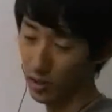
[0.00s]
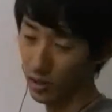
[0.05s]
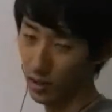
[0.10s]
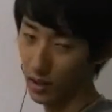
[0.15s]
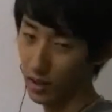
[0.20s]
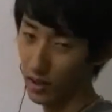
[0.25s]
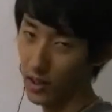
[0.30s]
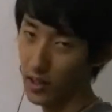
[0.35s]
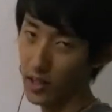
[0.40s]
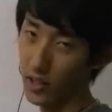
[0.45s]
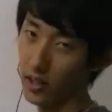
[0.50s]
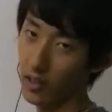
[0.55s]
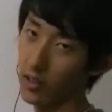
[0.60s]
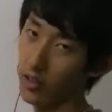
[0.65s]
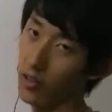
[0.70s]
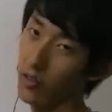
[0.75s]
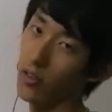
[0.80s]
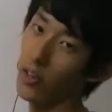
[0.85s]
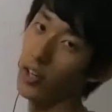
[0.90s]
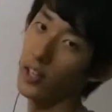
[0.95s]
認定試験っ
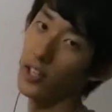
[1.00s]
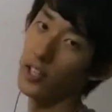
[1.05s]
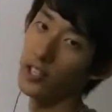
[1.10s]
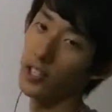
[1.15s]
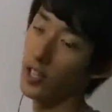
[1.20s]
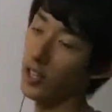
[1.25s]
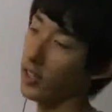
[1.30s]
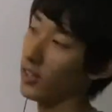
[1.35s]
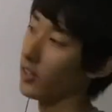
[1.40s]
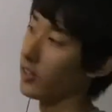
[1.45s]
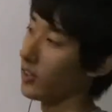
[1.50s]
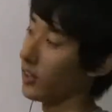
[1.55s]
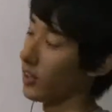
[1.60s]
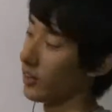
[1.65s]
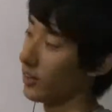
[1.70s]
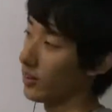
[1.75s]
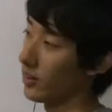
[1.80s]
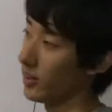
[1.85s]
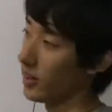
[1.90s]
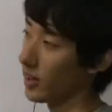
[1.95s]
ていうのは1年間
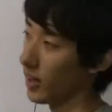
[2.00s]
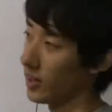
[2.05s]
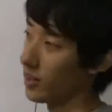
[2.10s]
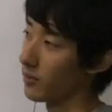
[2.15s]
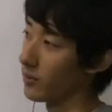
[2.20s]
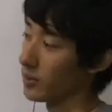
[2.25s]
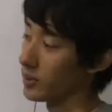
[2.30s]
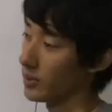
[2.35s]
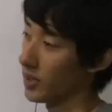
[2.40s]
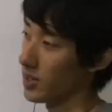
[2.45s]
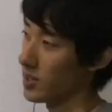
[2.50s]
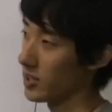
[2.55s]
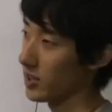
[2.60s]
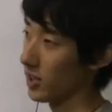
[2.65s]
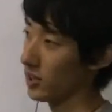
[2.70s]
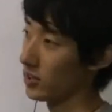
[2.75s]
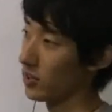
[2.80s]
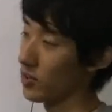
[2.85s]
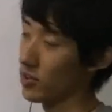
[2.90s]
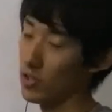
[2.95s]
ね2回あります8
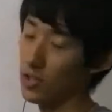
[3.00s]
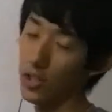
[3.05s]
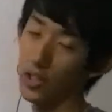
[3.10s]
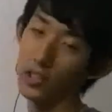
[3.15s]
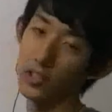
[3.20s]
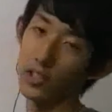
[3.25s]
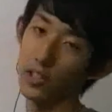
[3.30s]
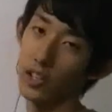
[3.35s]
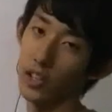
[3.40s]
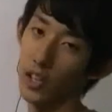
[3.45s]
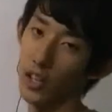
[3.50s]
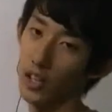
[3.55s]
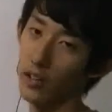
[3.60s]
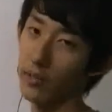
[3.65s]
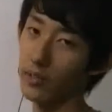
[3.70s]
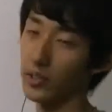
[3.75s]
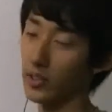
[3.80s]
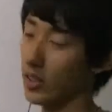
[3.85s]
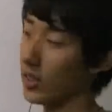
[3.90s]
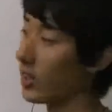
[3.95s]
月と11月に2回あり
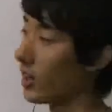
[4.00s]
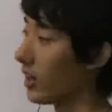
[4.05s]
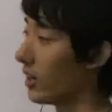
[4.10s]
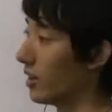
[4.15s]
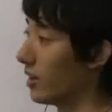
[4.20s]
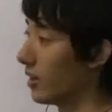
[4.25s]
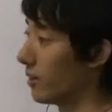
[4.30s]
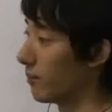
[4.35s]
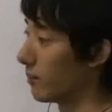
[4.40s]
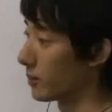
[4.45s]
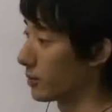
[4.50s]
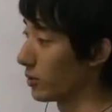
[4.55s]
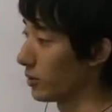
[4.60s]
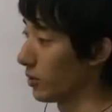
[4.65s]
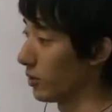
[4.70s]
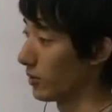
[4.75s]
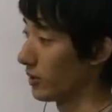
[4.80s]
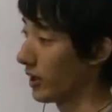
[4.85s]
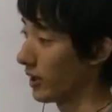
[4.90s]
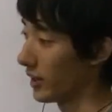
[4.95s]
ますからもうそ
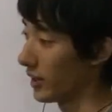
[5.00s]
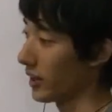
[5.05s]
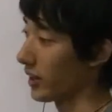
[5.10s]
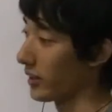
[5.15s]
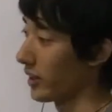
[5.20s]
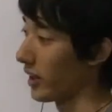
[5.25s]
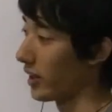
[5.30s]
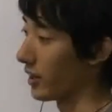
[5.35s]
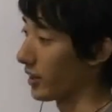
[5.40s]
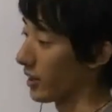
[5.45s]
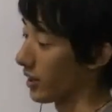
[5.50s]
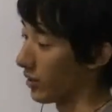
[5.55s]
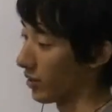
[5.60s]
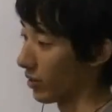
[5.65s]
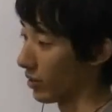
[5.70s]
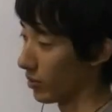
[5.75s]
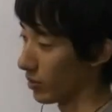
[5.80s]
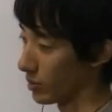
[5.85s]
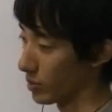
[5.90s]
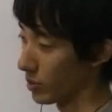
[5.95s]
の第1回第2回っ
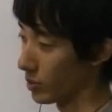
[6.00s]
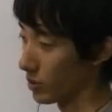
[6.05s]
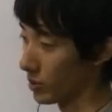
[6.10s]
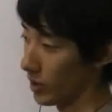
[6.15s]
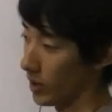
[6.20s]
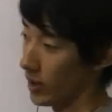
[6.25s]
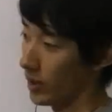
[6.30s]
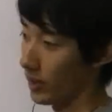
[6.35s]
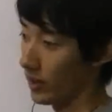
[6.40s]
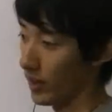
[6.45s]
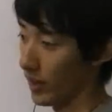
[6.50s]
ていうのをそれぞれ、